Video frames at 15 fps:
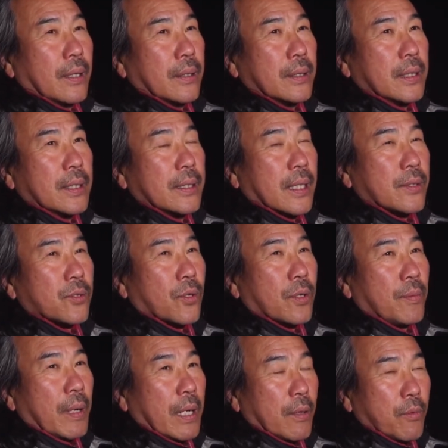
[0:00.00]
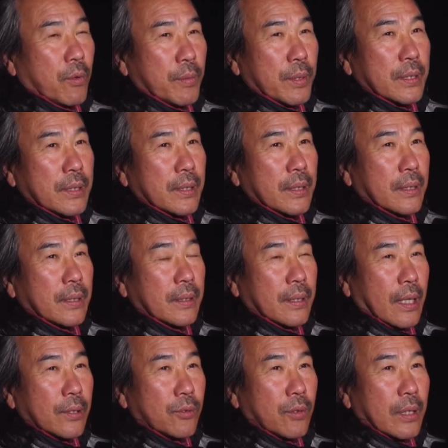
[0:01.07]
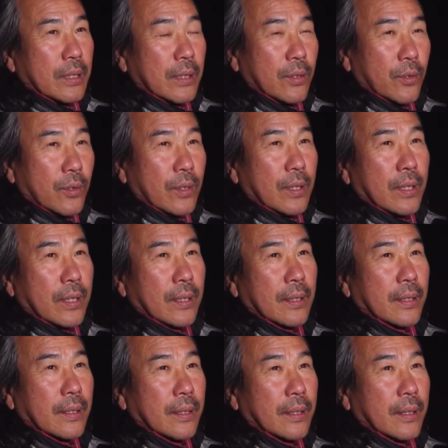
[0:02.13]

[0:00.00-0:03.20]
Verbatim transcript: 지지산 쪽을 바라보면서 은하수가 떠오르는 것을